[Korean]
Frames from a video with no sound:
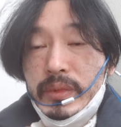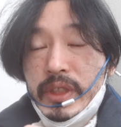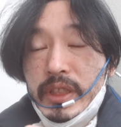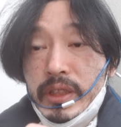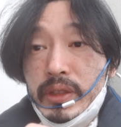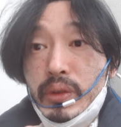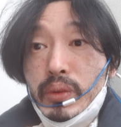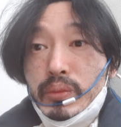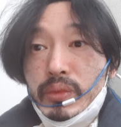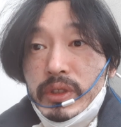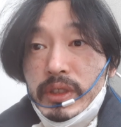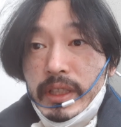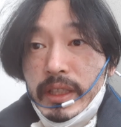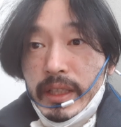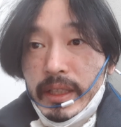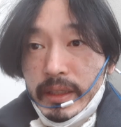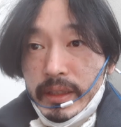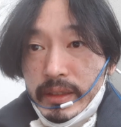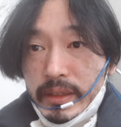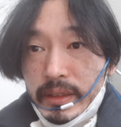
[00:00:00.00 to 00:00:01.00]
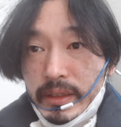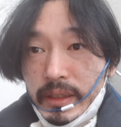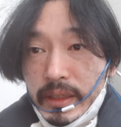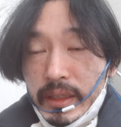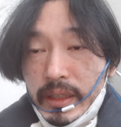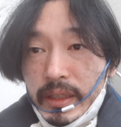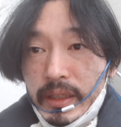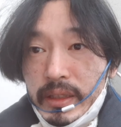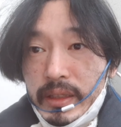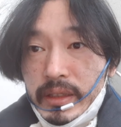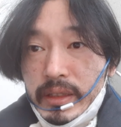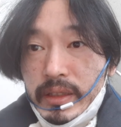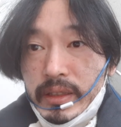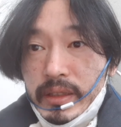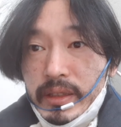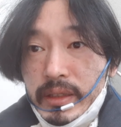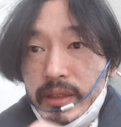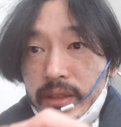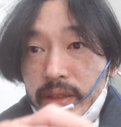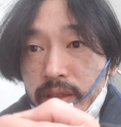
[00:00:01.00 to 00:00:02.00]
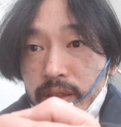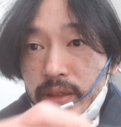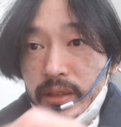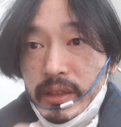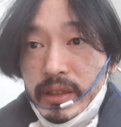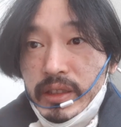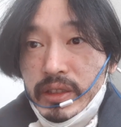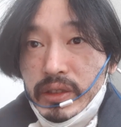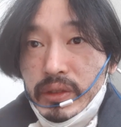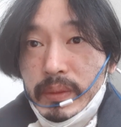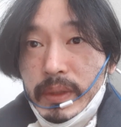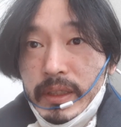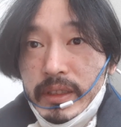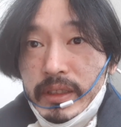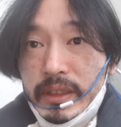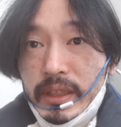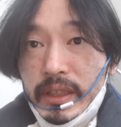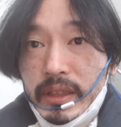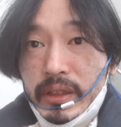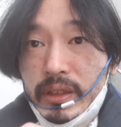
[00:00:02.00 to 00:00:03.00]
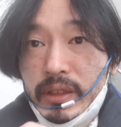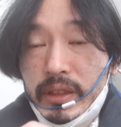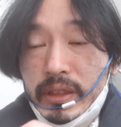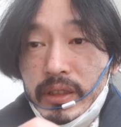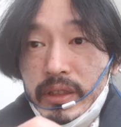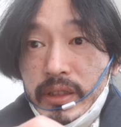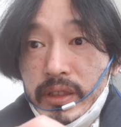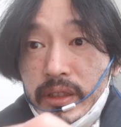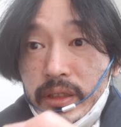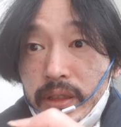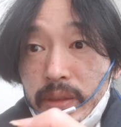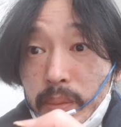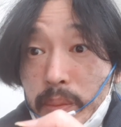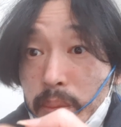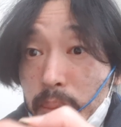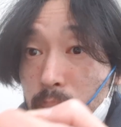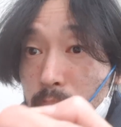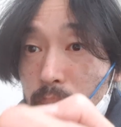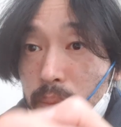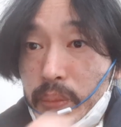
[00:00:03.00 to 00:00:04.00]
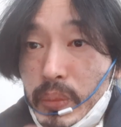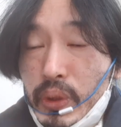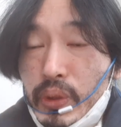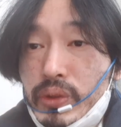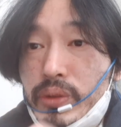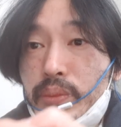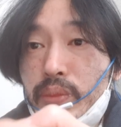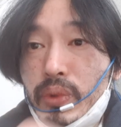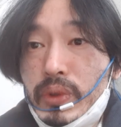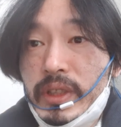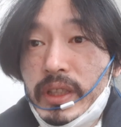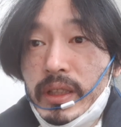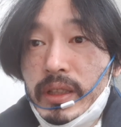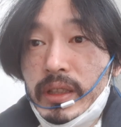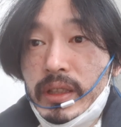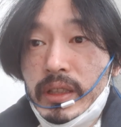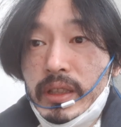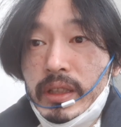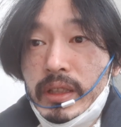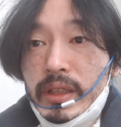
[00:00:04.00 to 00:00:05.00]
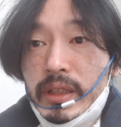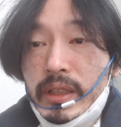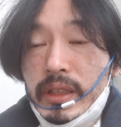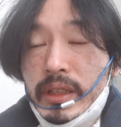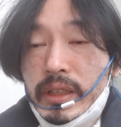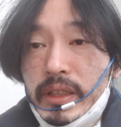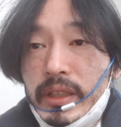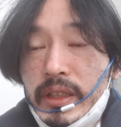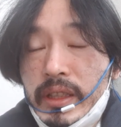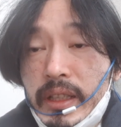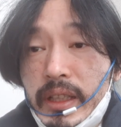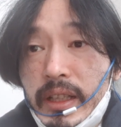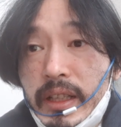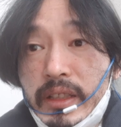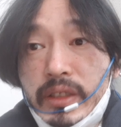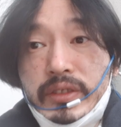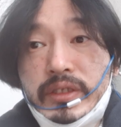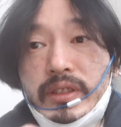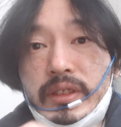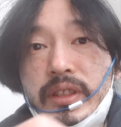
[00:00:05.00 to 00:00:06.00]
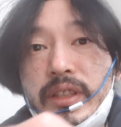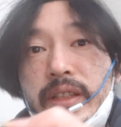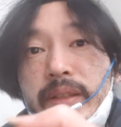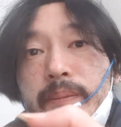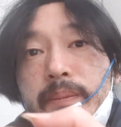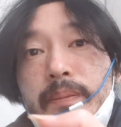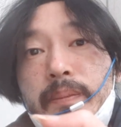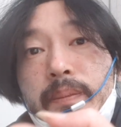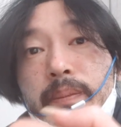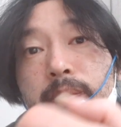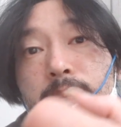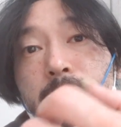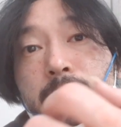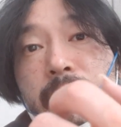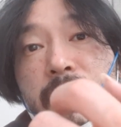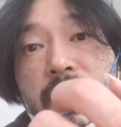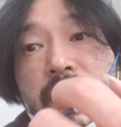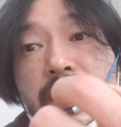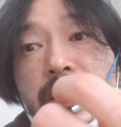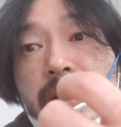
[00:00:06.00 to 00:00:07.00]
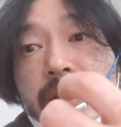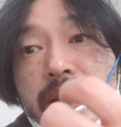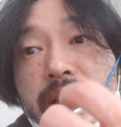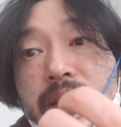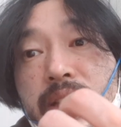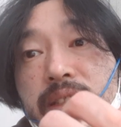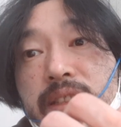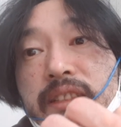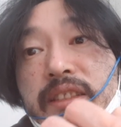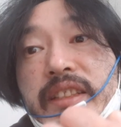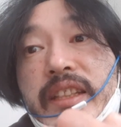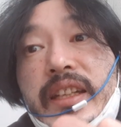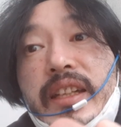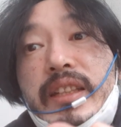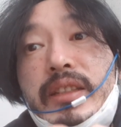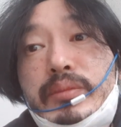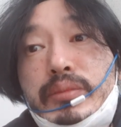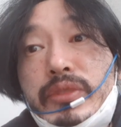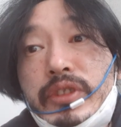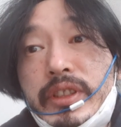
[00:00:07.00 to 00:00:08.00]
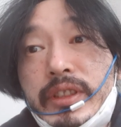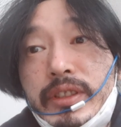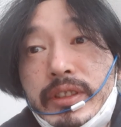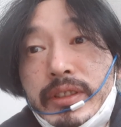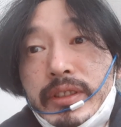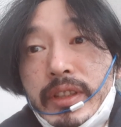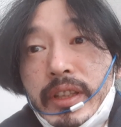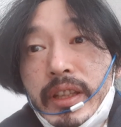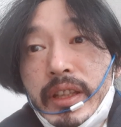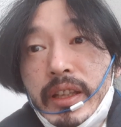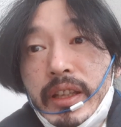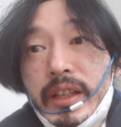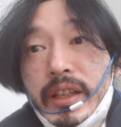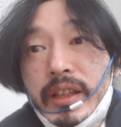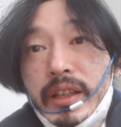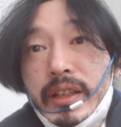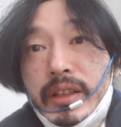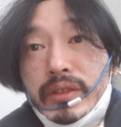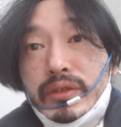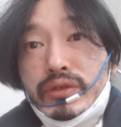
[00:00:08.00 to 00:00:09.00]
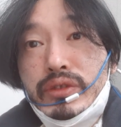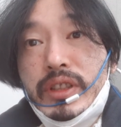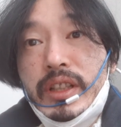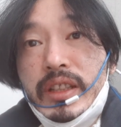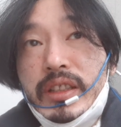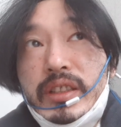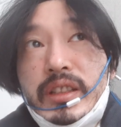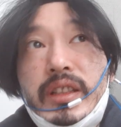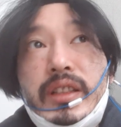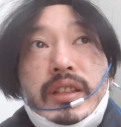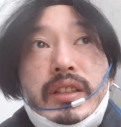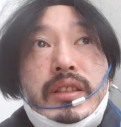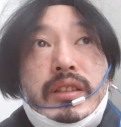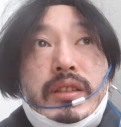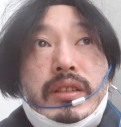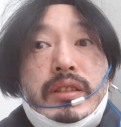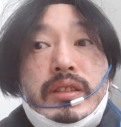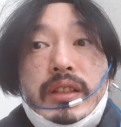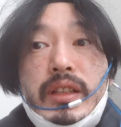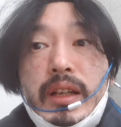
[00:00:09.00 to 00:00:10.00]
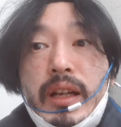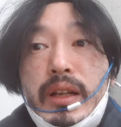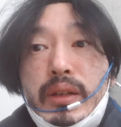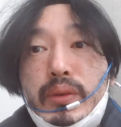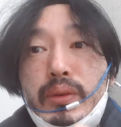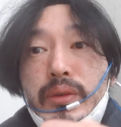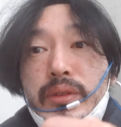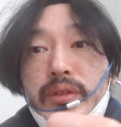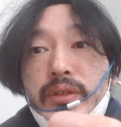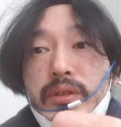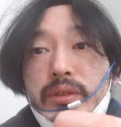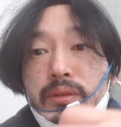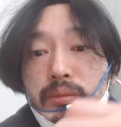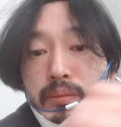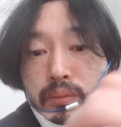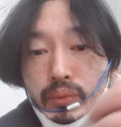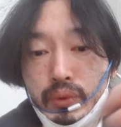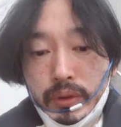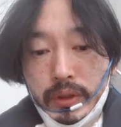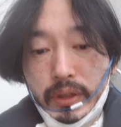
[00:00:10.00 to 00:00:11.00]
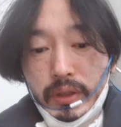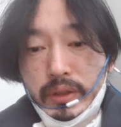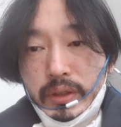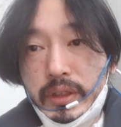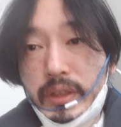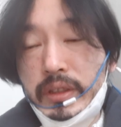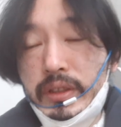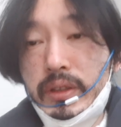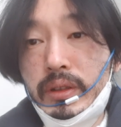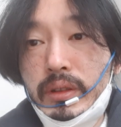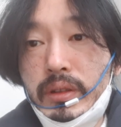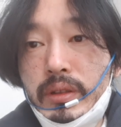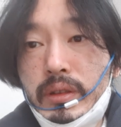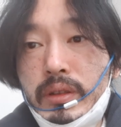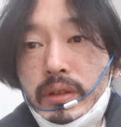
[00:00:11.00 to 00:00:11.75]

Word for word: 이론 물리학자이신 이휘수 박사가 그 표준 모델을 하셨을 때 그 세계는 묶이는데 우리가 제일 잘 알고 있는 보세요 이렇게 해서